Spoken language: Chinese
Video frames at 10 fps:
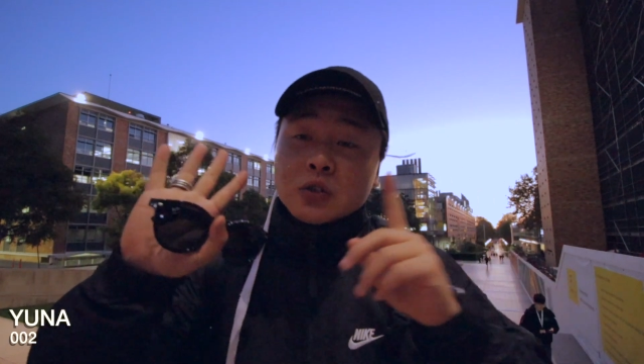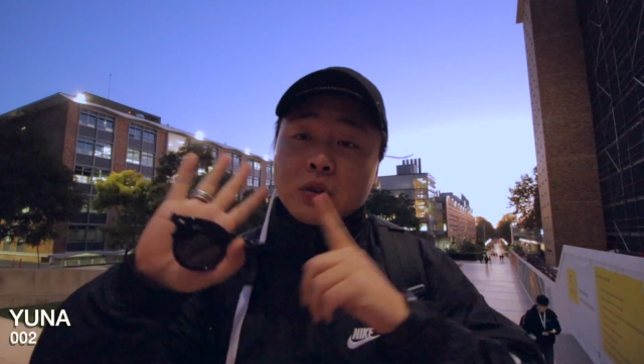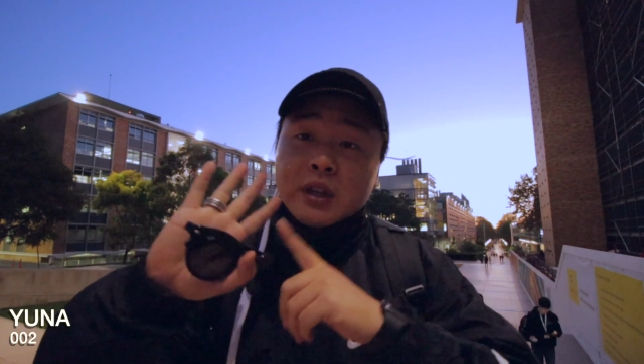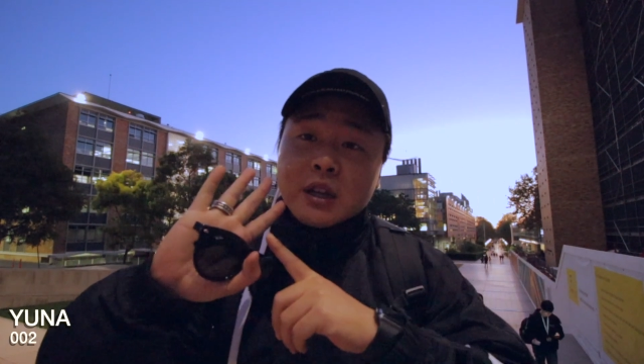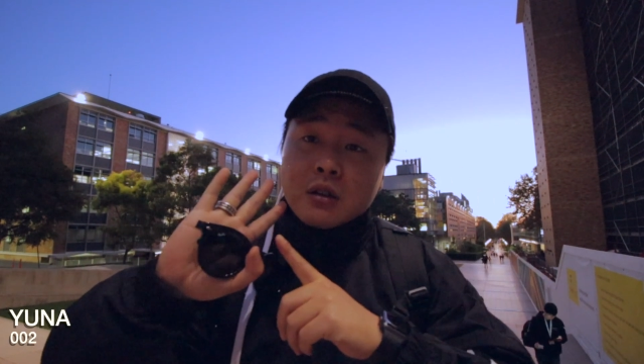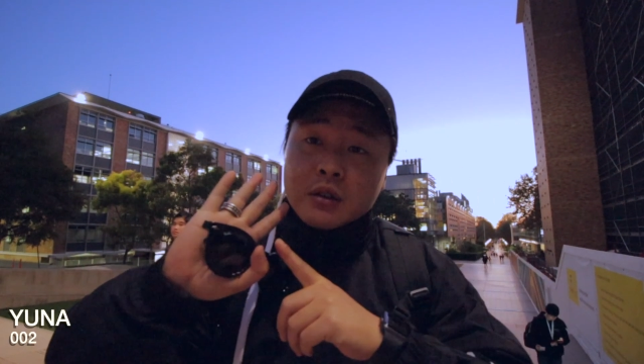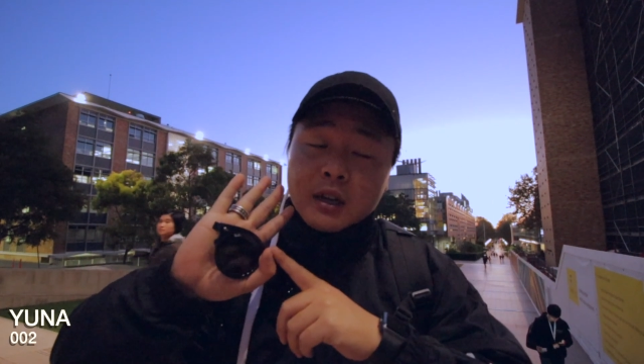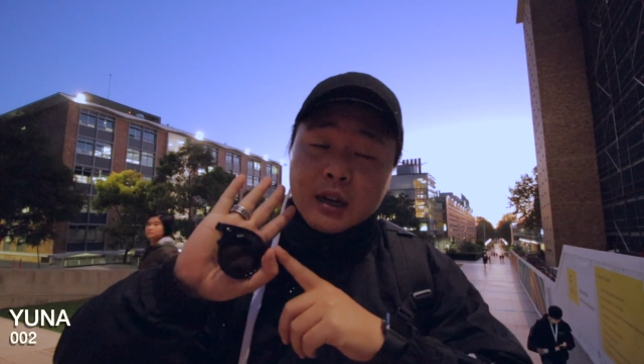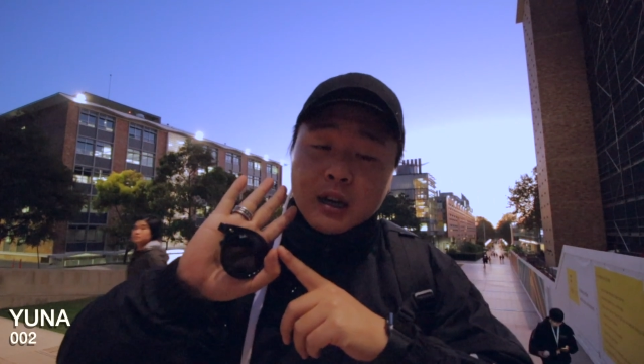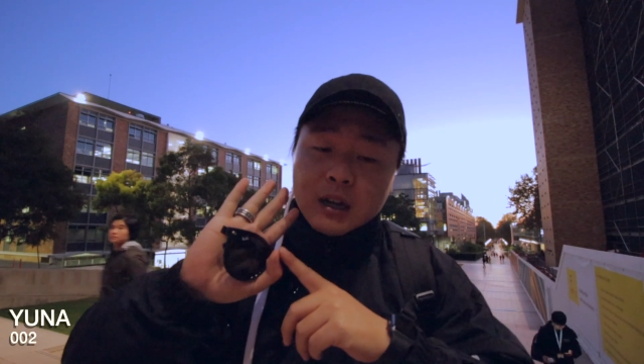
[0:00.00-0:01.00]
昨天有一
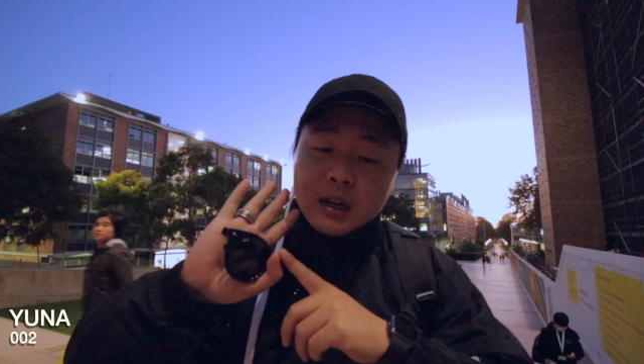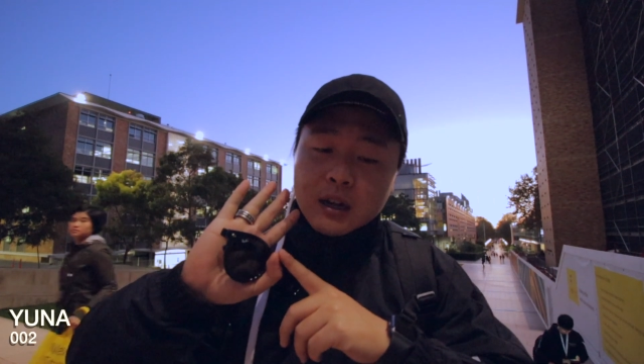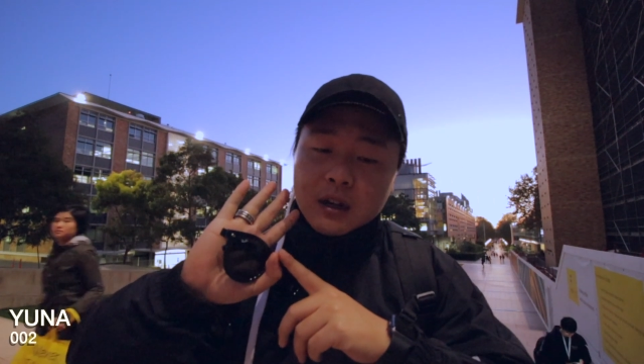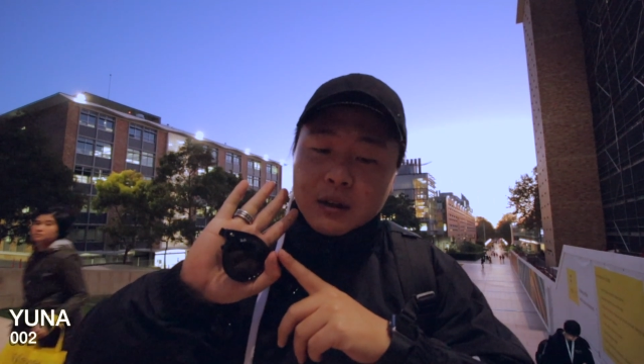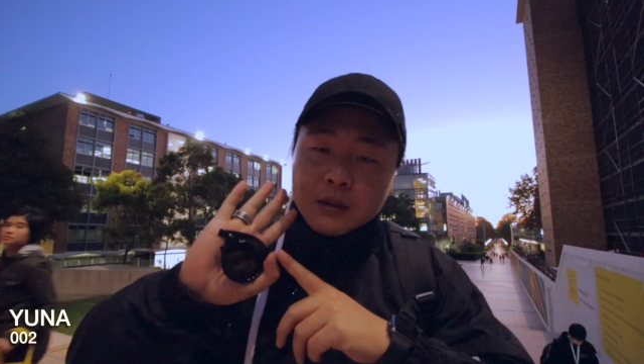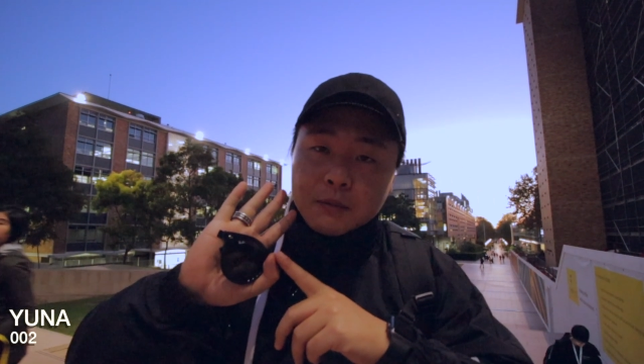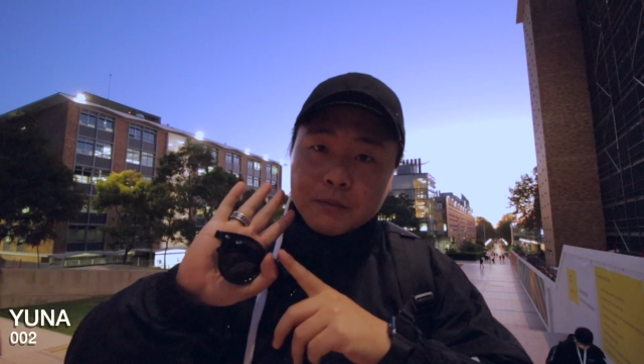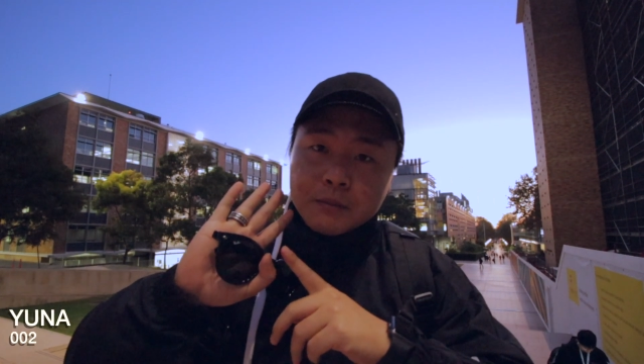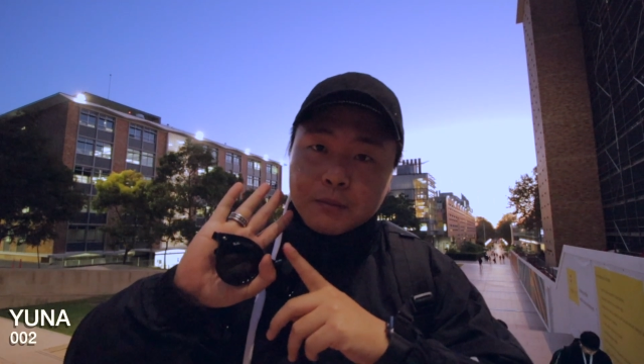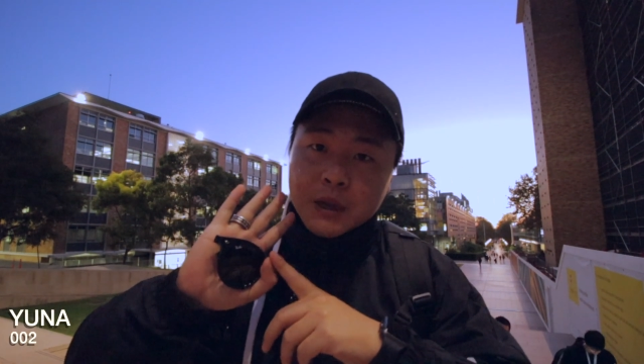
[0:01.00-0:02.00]
个。
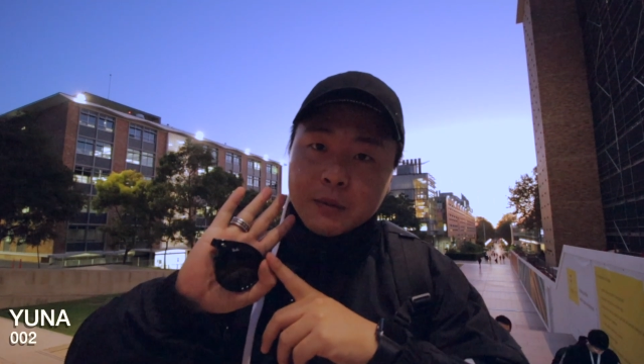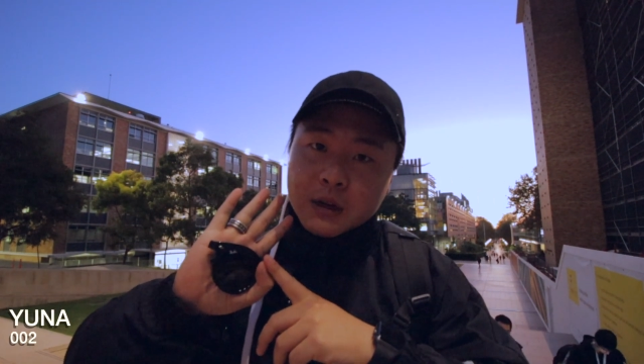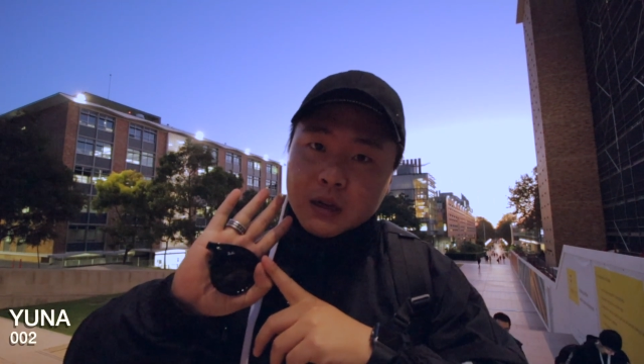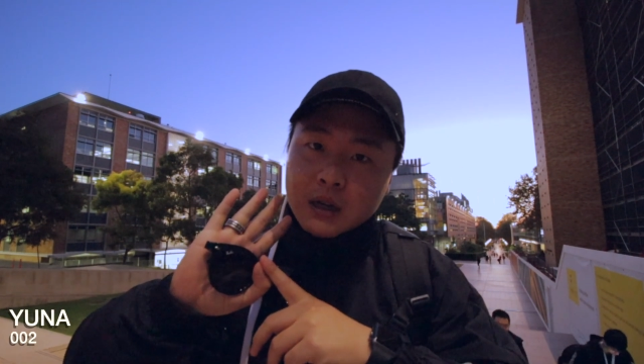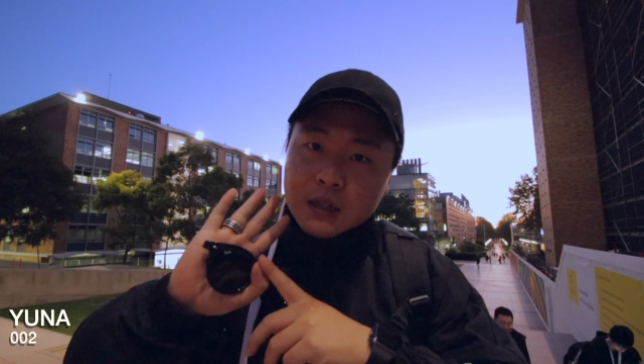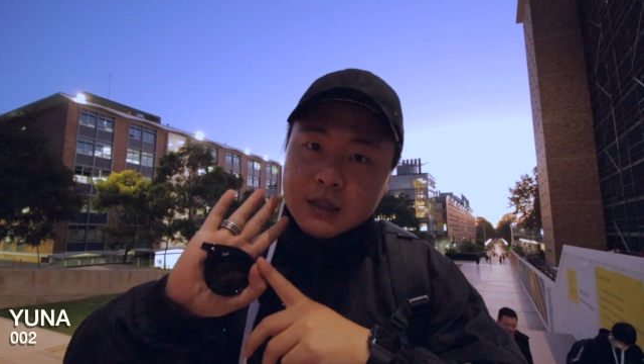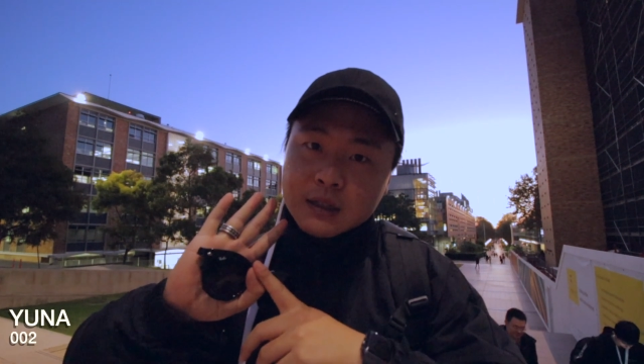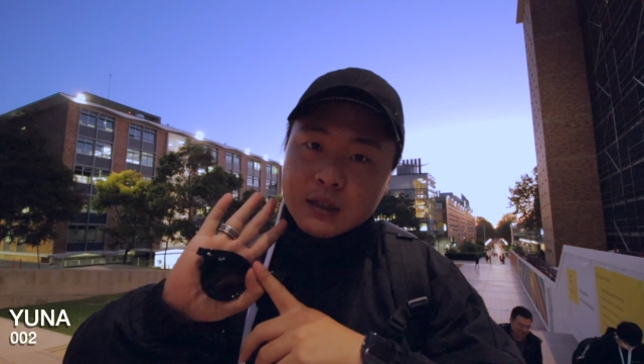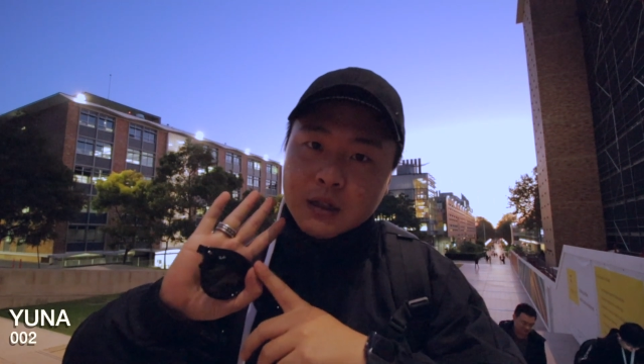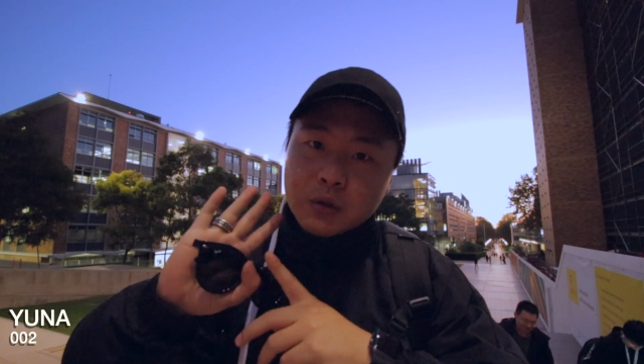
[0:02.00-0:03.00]
paper 两
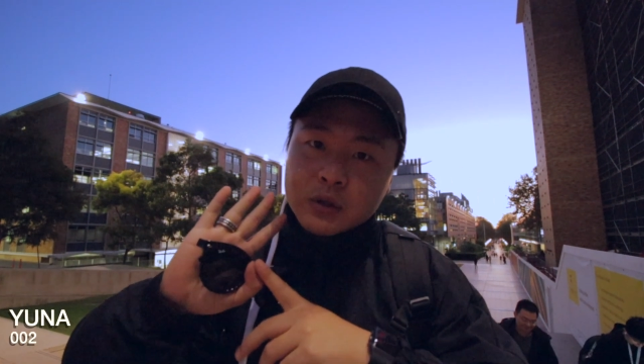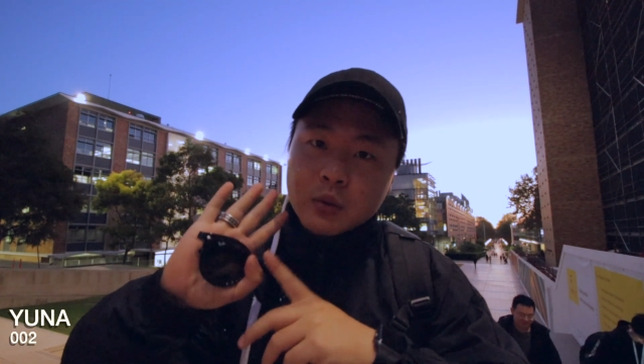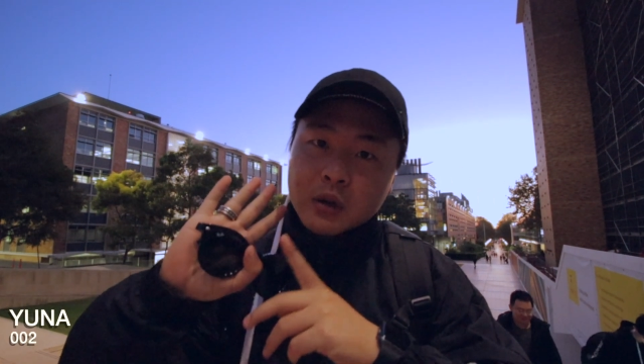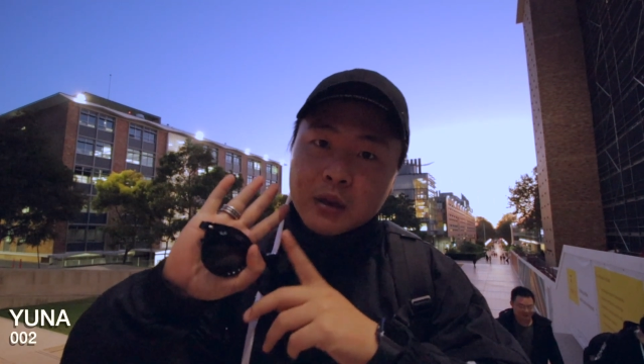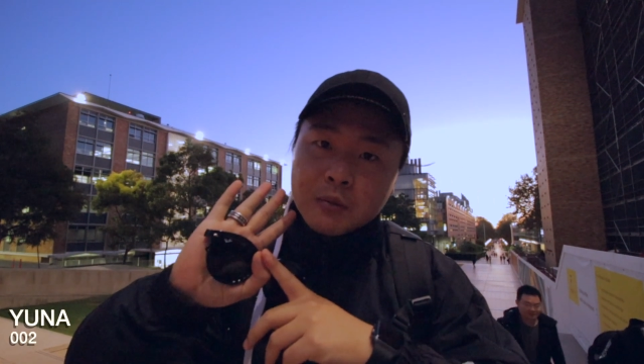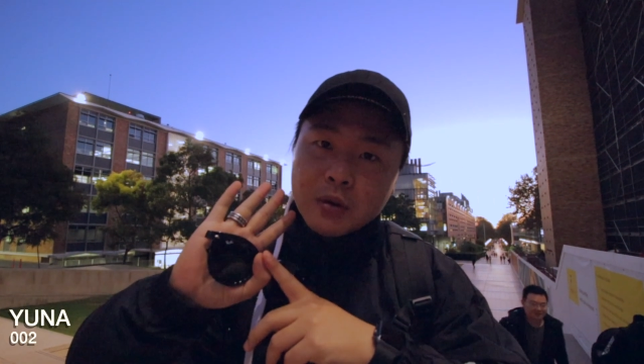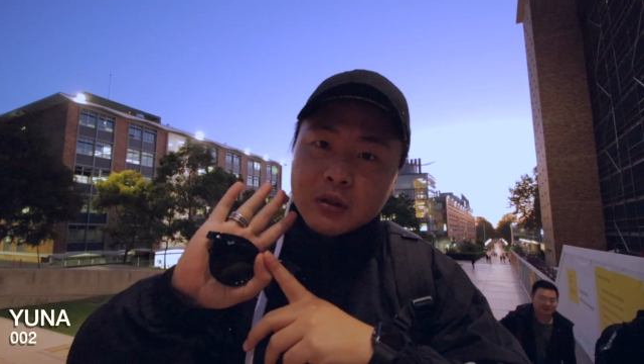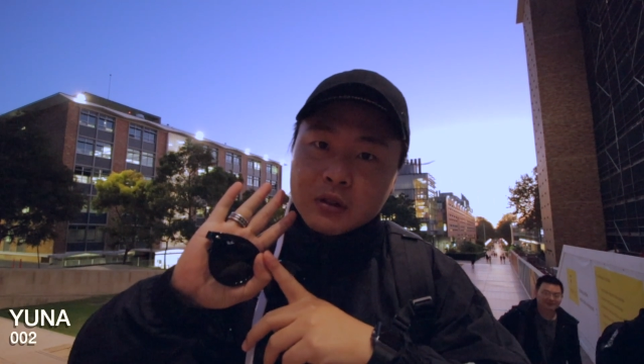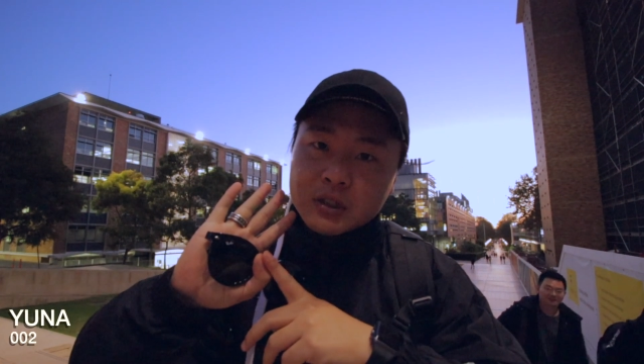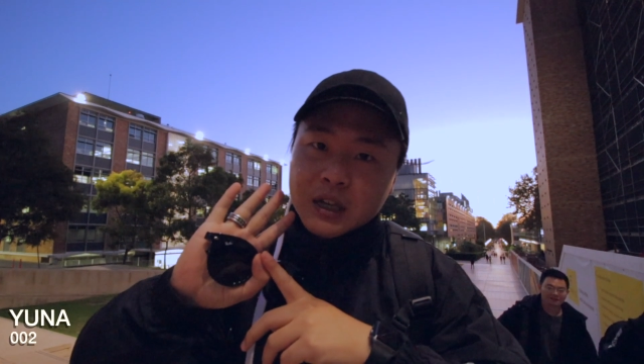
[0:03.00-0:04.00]
千字的东西我跟我
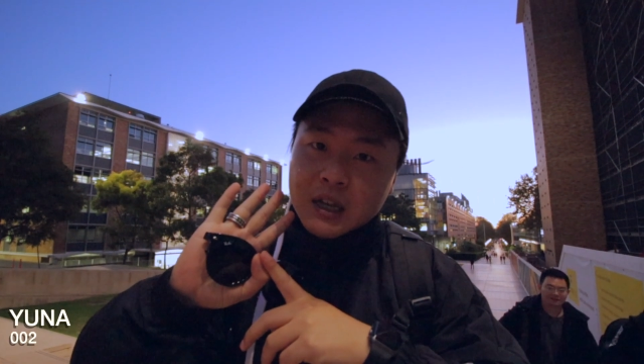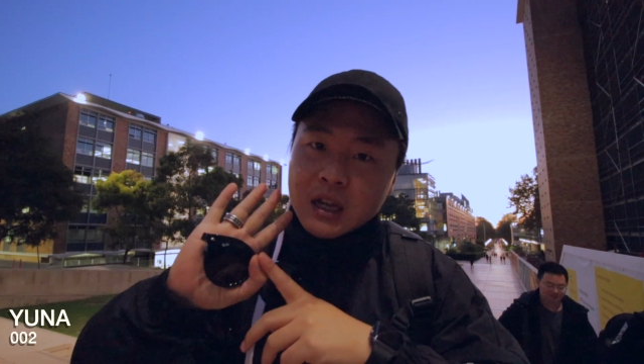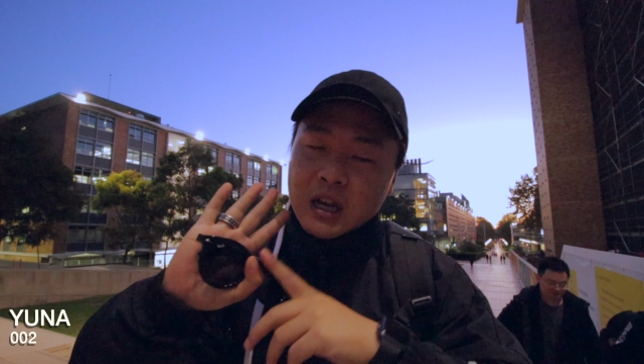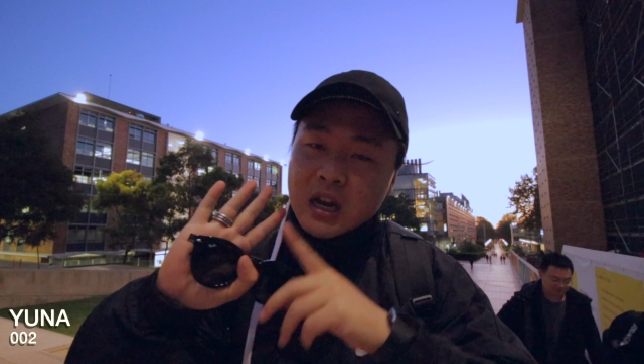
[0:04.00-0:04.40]
朋友写，